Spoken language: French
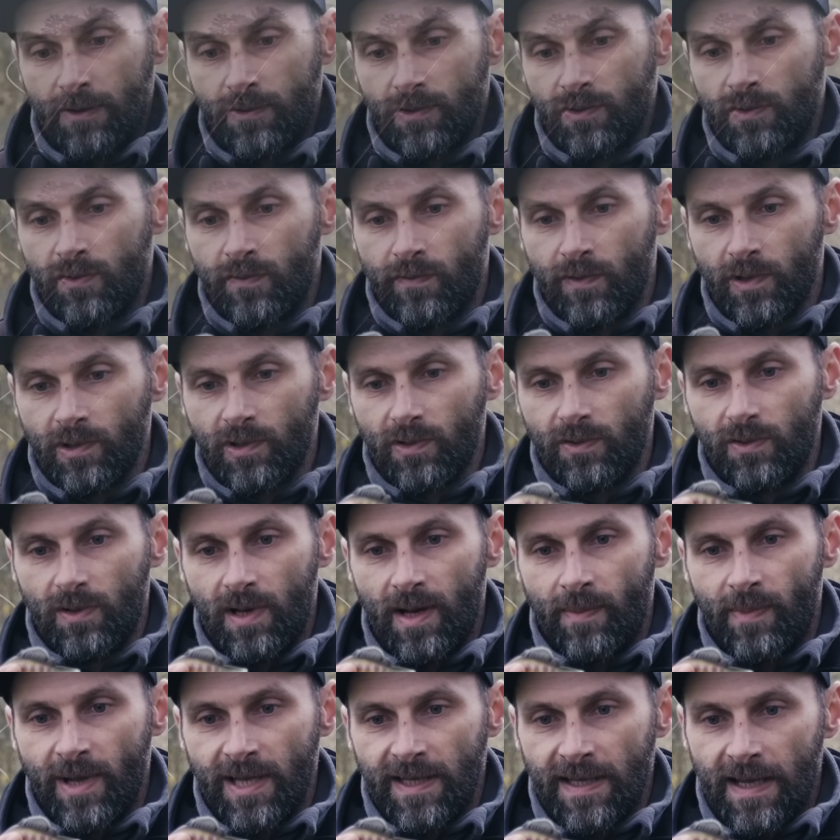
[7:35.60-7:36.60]
cause du ventre de
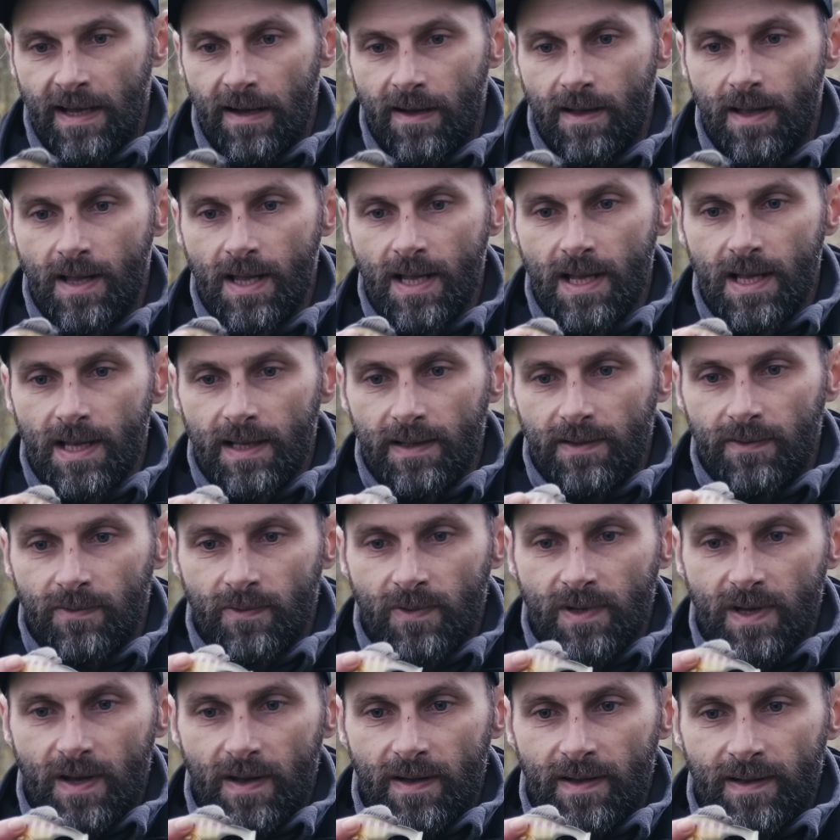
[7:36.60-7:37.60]
la bannière.
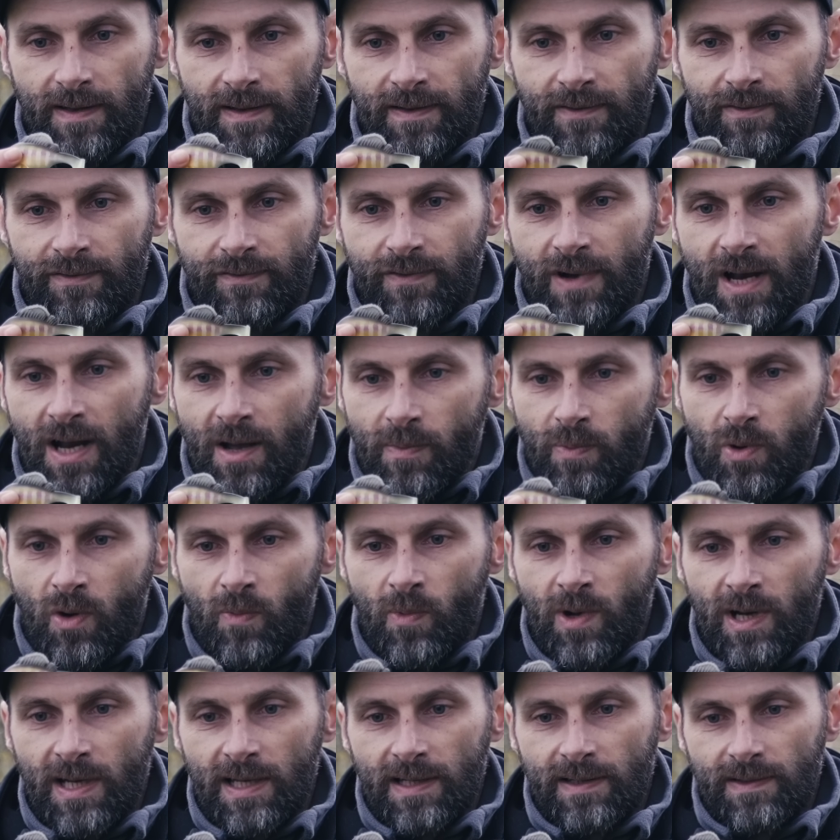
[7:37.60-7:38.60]
Donc voilà pour
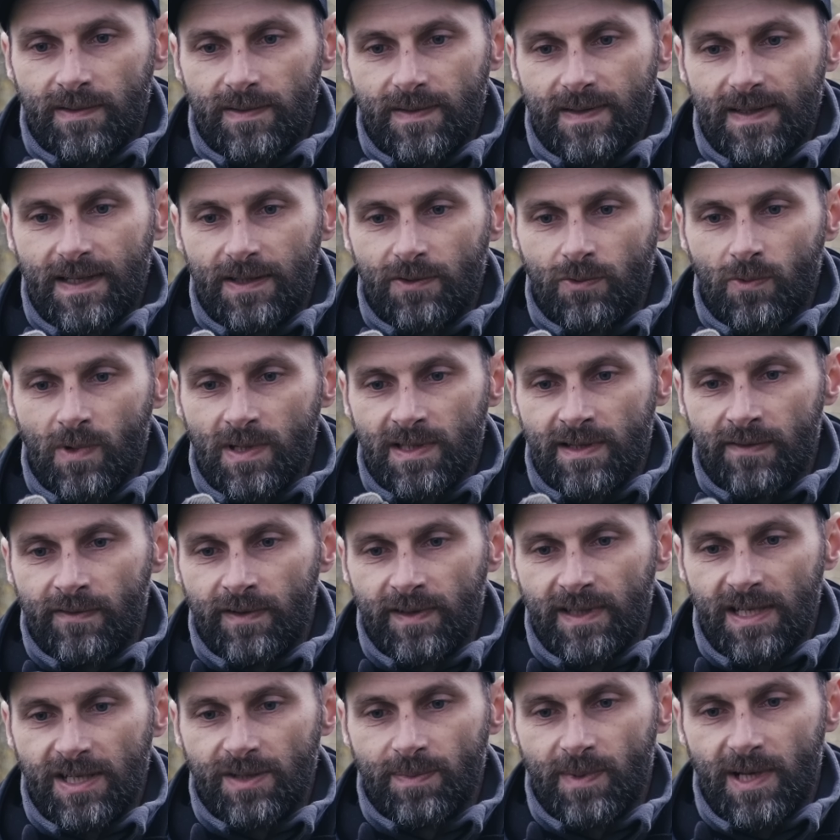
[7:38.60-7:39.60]
moi ces trois
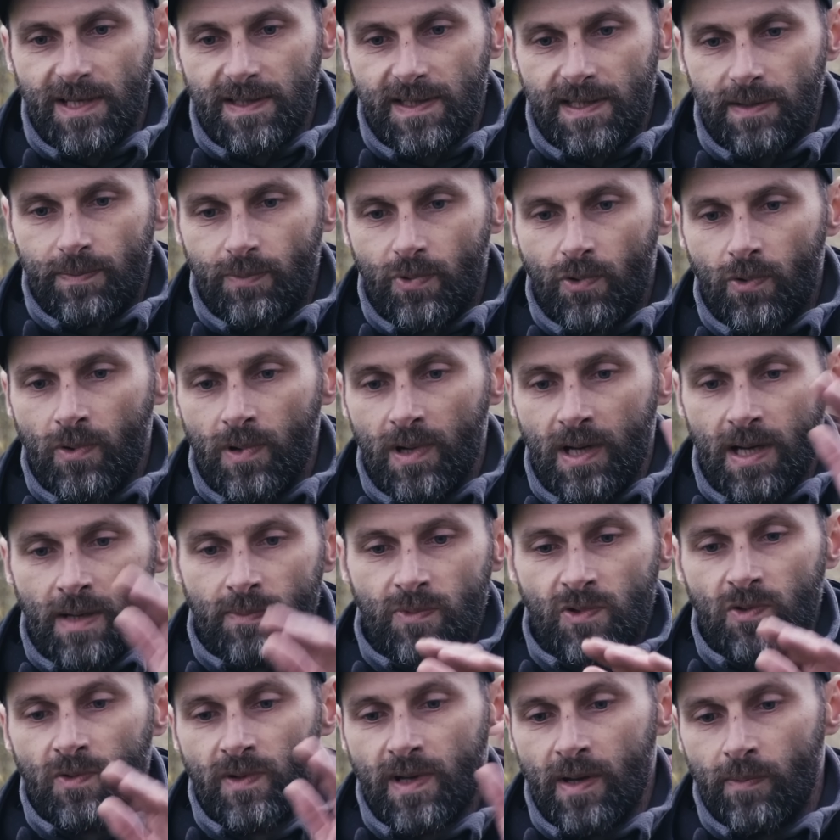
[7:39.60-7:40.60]
avantages principaux
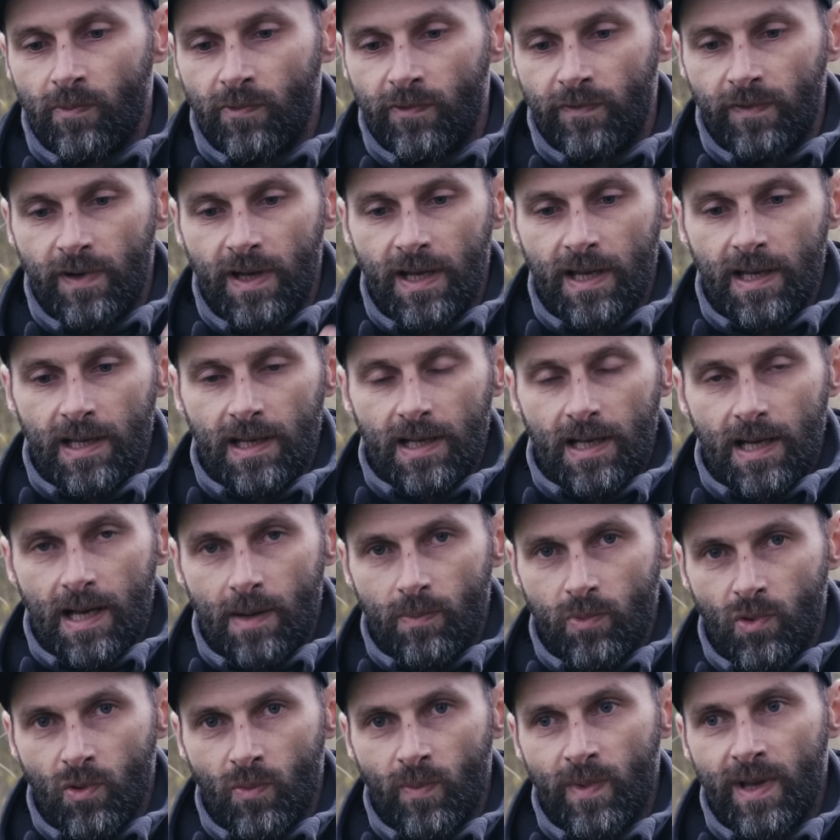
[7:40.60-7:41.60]
l'hameçon camouflé, la
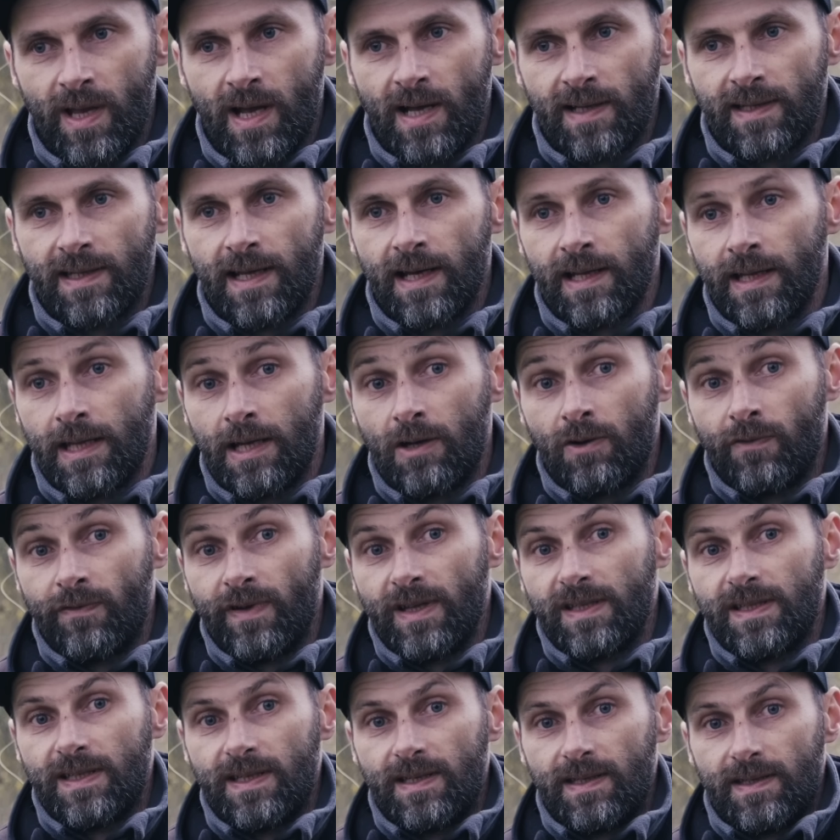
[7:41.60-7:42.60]
plombée interne et le
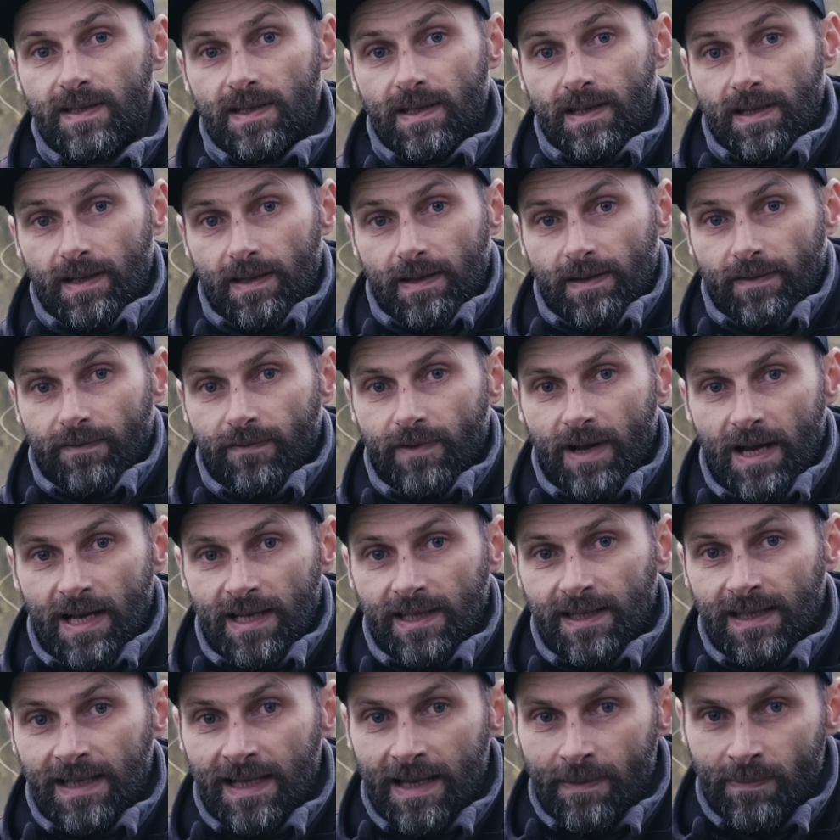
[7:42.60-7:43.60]
fait qu'il
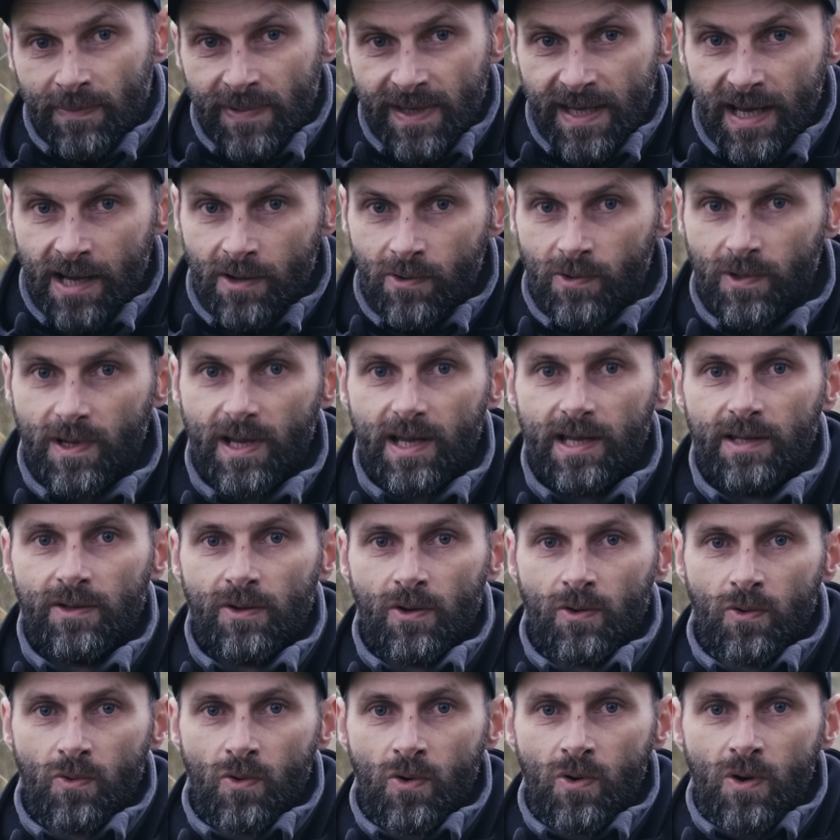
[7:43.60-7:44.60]
il est bien ancré
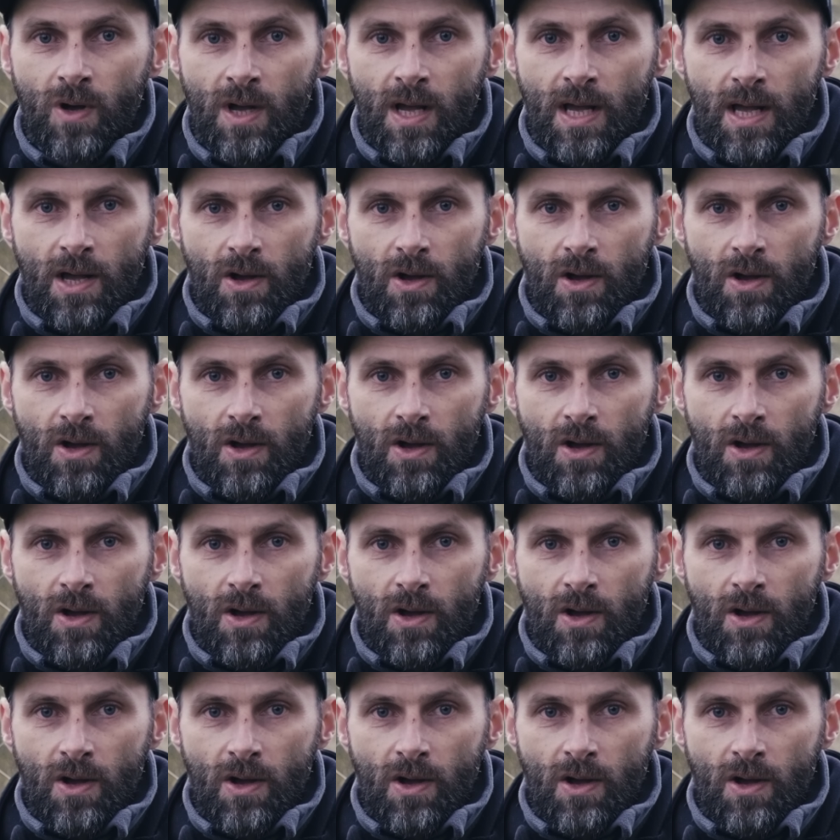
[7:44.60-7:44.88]
dans l'eau.